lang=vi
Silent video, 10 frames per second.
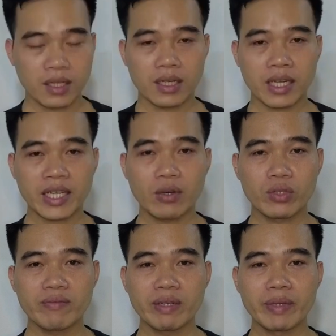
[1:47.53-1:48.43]
cách
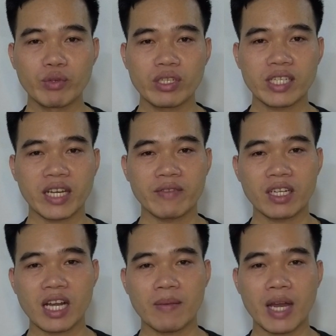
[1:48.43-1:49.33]
đầu tiên mà mình muốn chia sẻ với
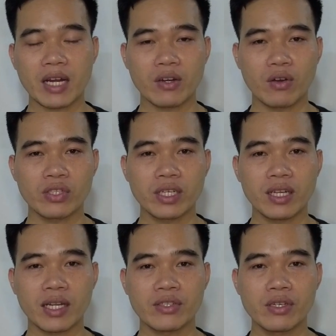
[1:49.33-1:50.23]
tất cả các bạn đó
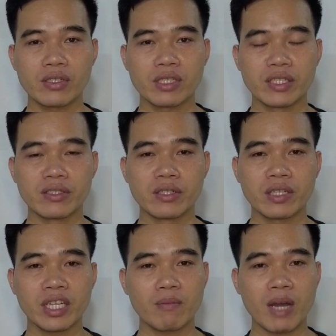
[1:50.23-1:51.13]
chính là cái chương trình
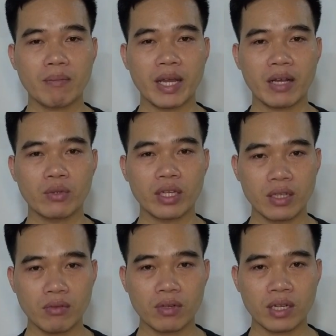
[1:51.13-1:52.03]
giới thiệu bạn bè của
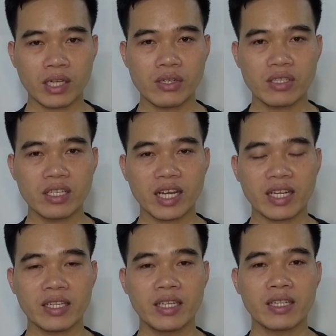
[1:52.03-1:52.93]
TikTok cái chương trình
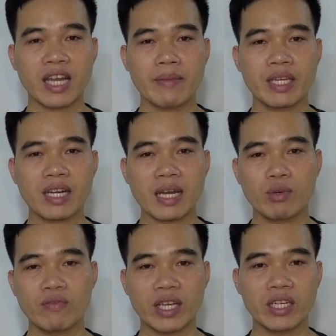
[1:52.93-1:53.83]
này thì hiện tại mình đang
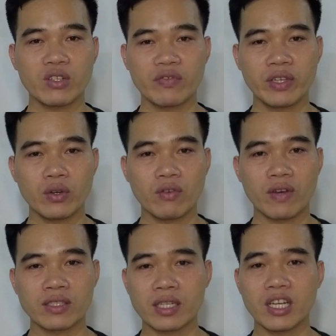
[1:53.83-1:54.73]
làm một vài cái video
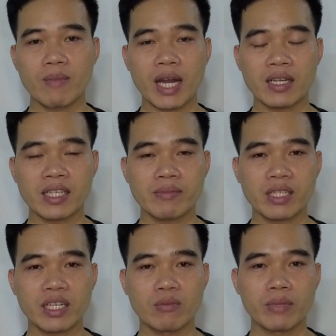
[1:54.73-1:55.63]
và rất nhiều bạn đã xem
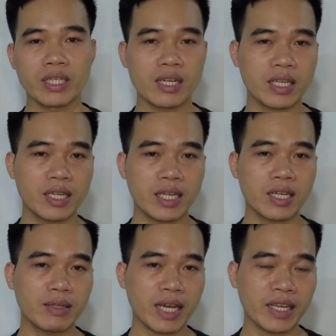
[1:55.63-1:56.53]
trên kênh của mình đăng ký cái
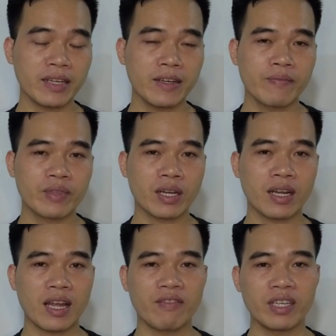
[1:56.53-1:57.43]
kênh này
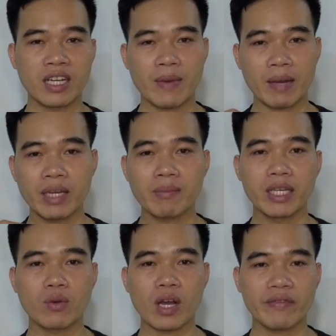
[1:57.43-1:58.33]
à, là vì các bạn biết
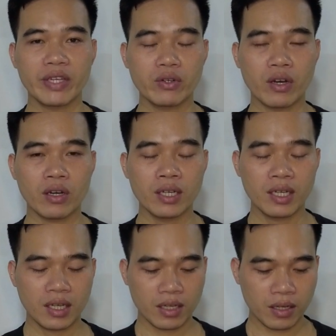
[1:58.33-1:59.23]
mình qua cái video đó
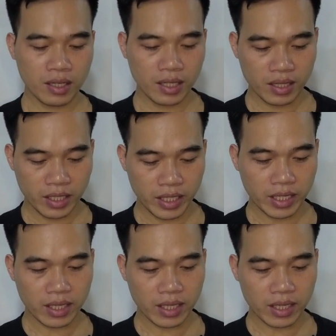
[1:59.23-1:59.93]
đó thì hiện